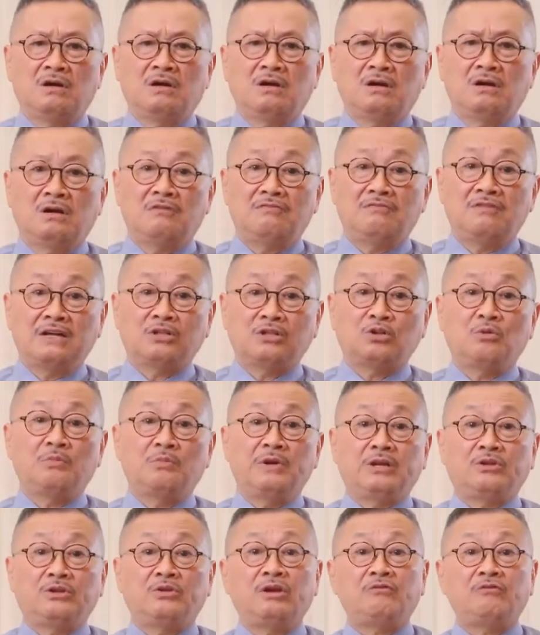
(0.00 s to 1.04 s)
à, và tôi
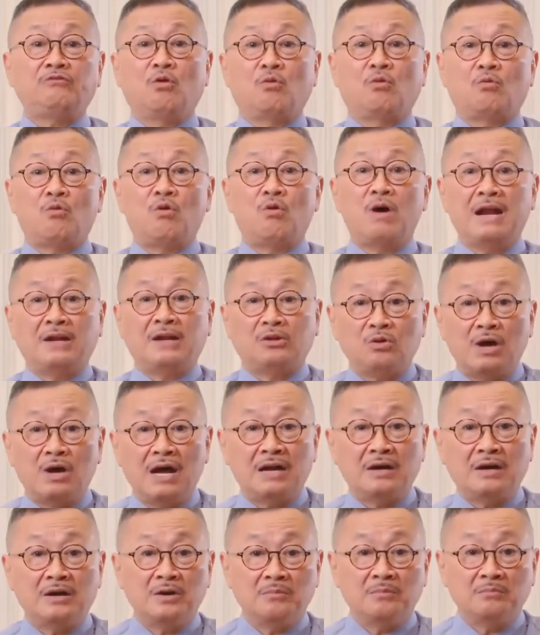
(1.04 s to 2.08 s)
bị thuyết phục hoàn
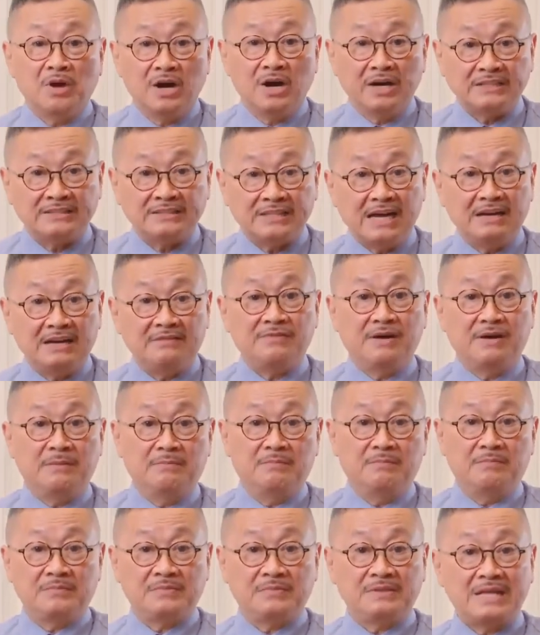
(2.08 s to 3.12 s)
toàn bởi sản
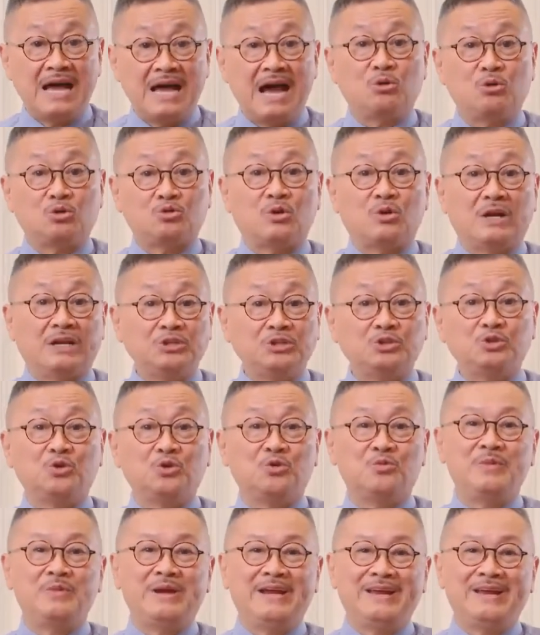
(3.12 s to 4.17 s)
phẩm tảo xoắn
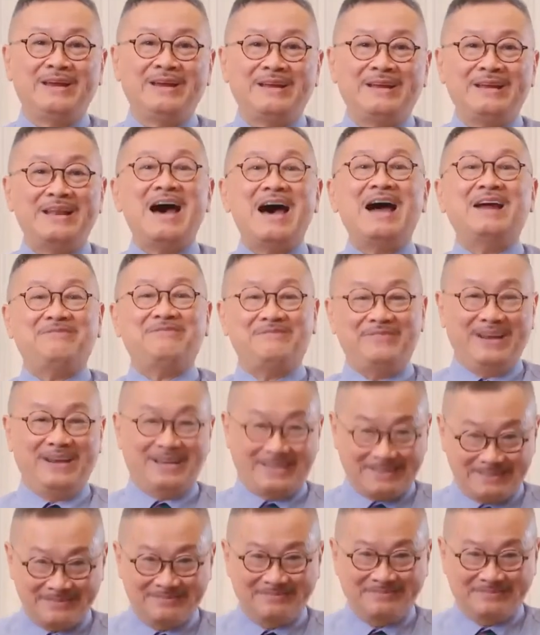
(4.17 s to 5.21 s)
sumi đại
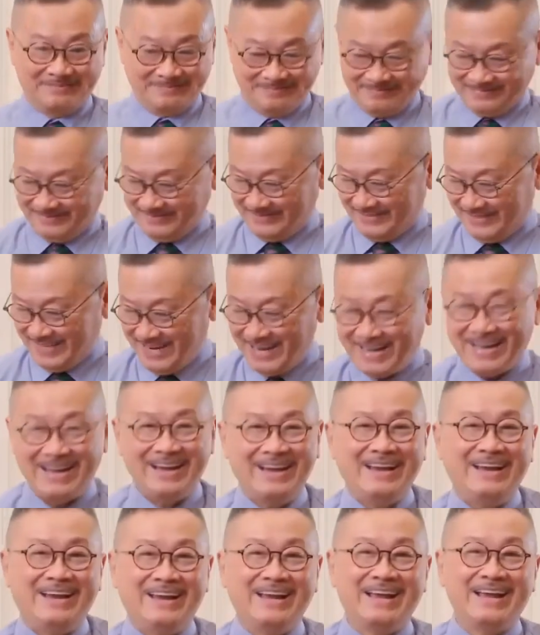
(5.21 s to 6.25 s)
việt
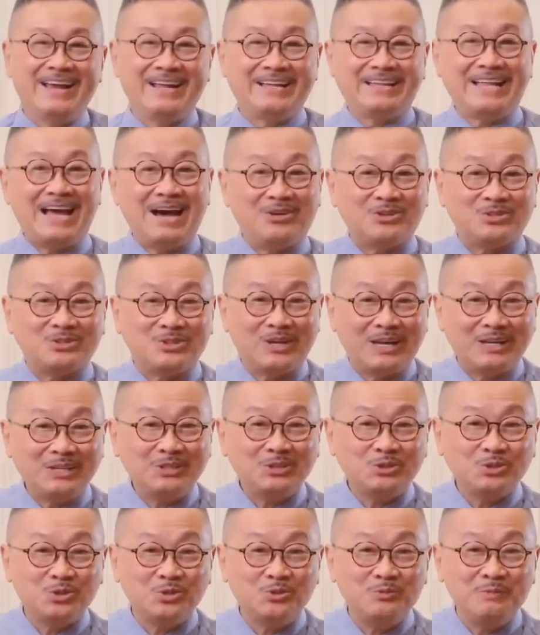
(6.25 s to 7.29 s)
đây tảo
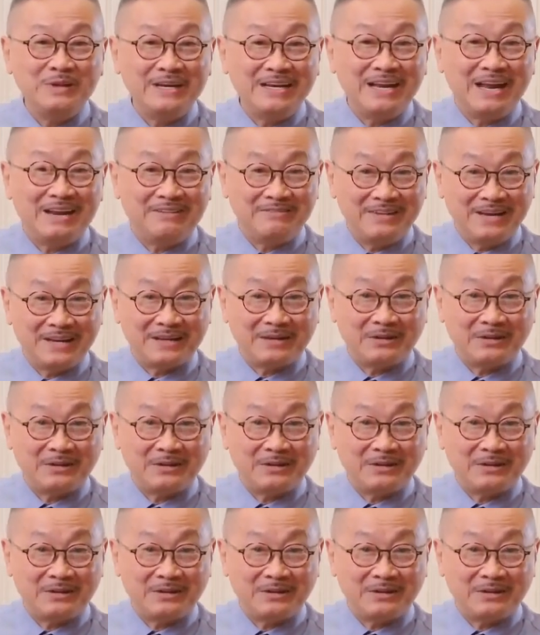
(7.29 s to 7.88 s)
xoắn sumi đại